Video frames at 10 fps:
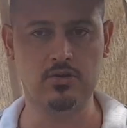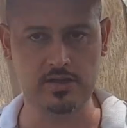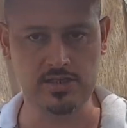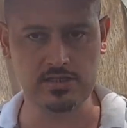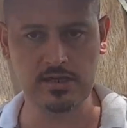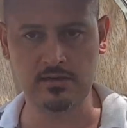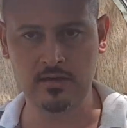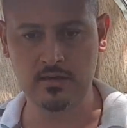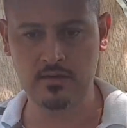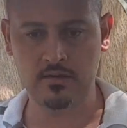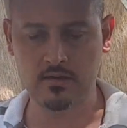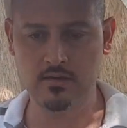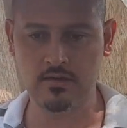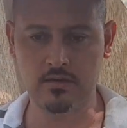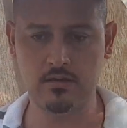üretecek.
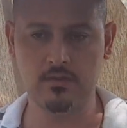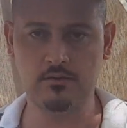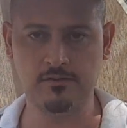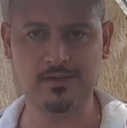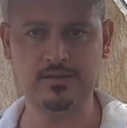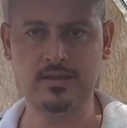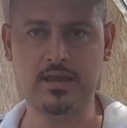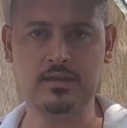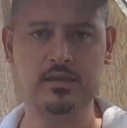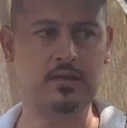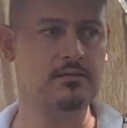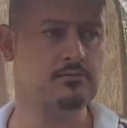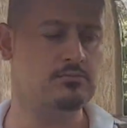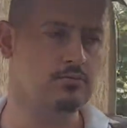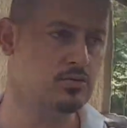E, fiyatıyla ilgili
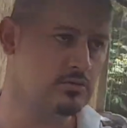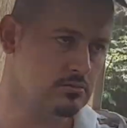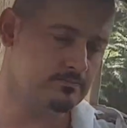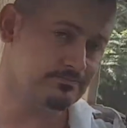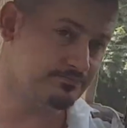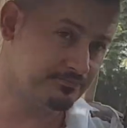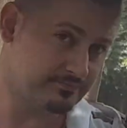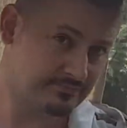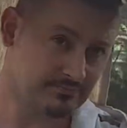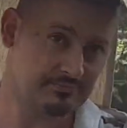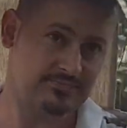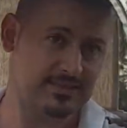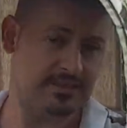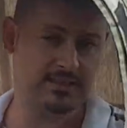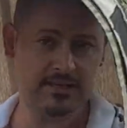bugün
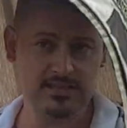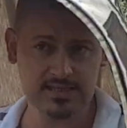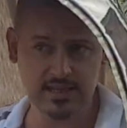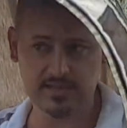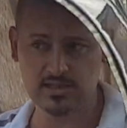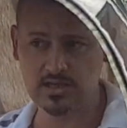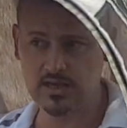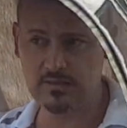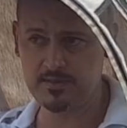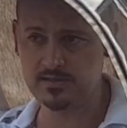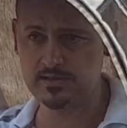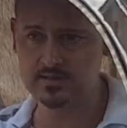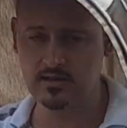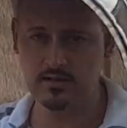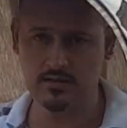kendisiyle istişare yapacağız.
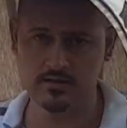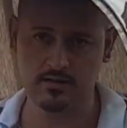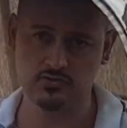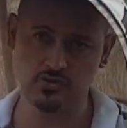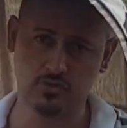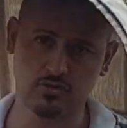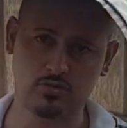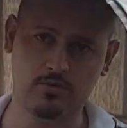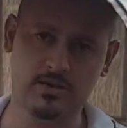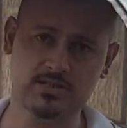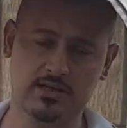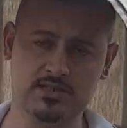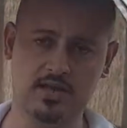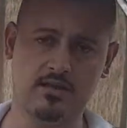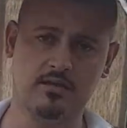E, çünkü kumaş
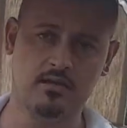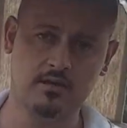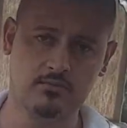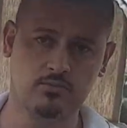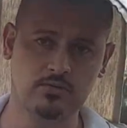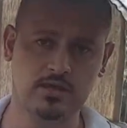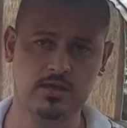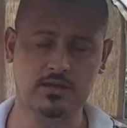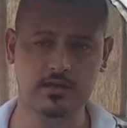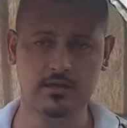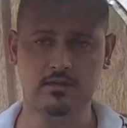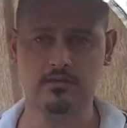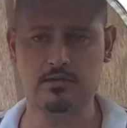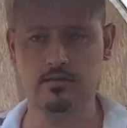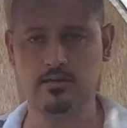alacak. Bununla ilgili
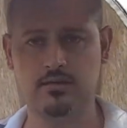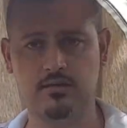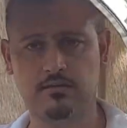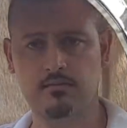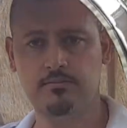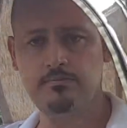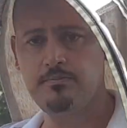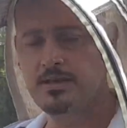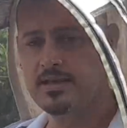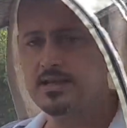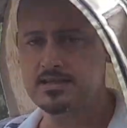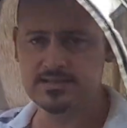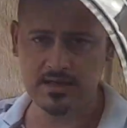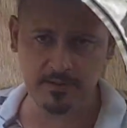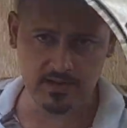e, bilgileri
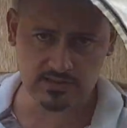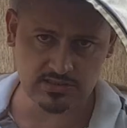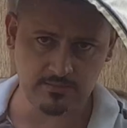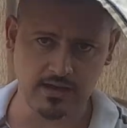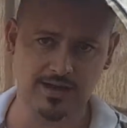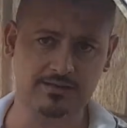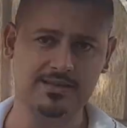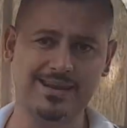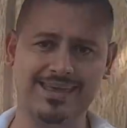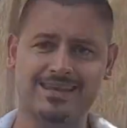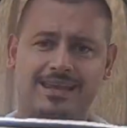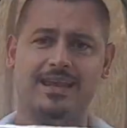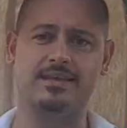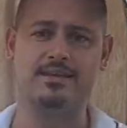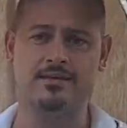size paylaşacağım. Artı
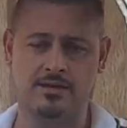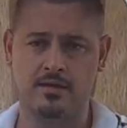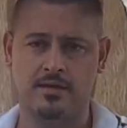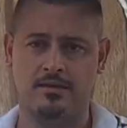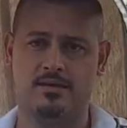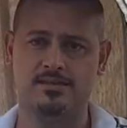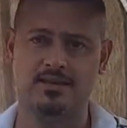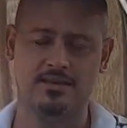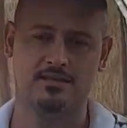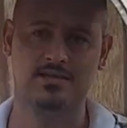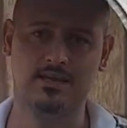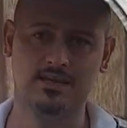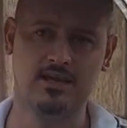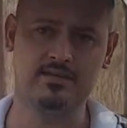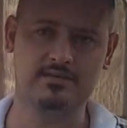renkle ilgili. İzlediğiniz
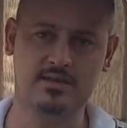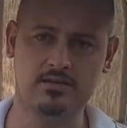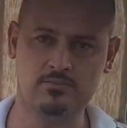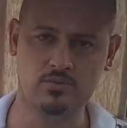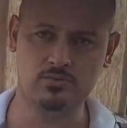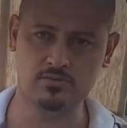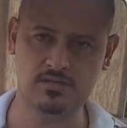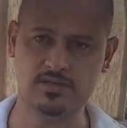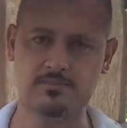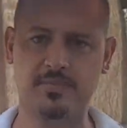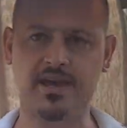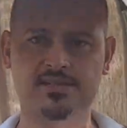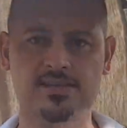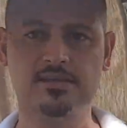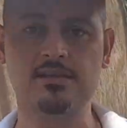kadarıyla sanırım bunu siz beyaz
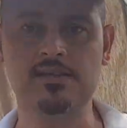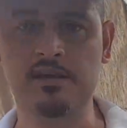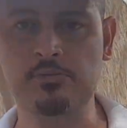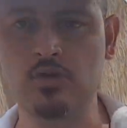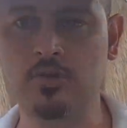sandınız ama bu